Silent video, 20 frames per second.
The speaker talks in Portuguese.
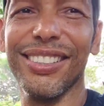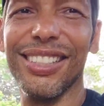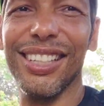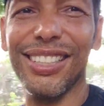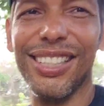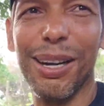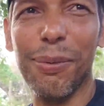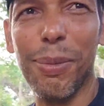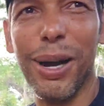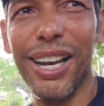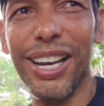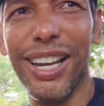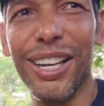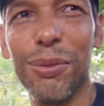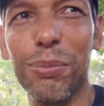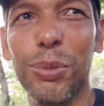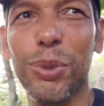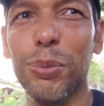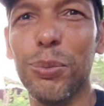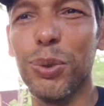Já
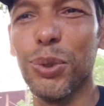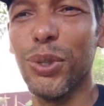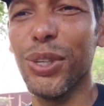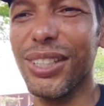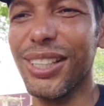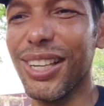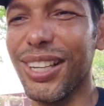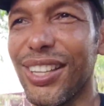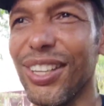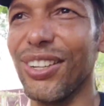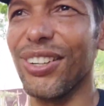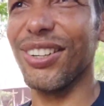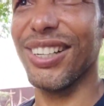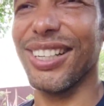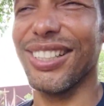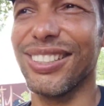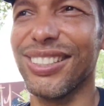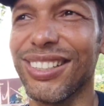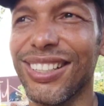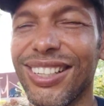trabalhando muito aqui
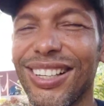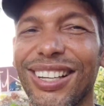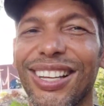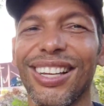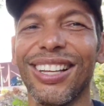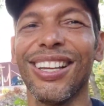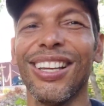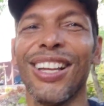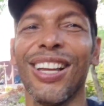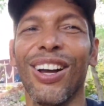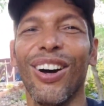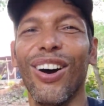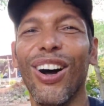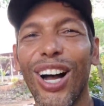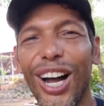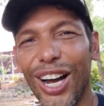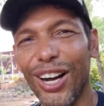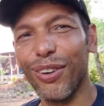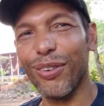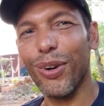hoje.
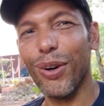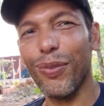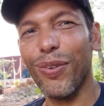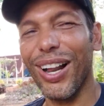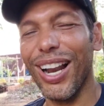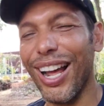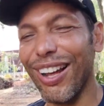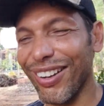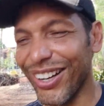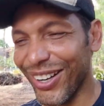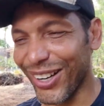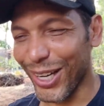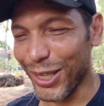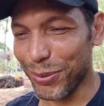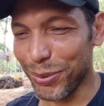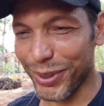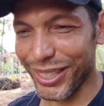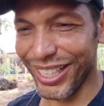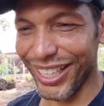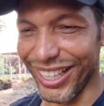Ó, vou falar um
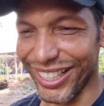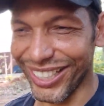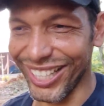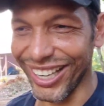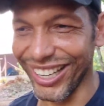negócio pra vocês.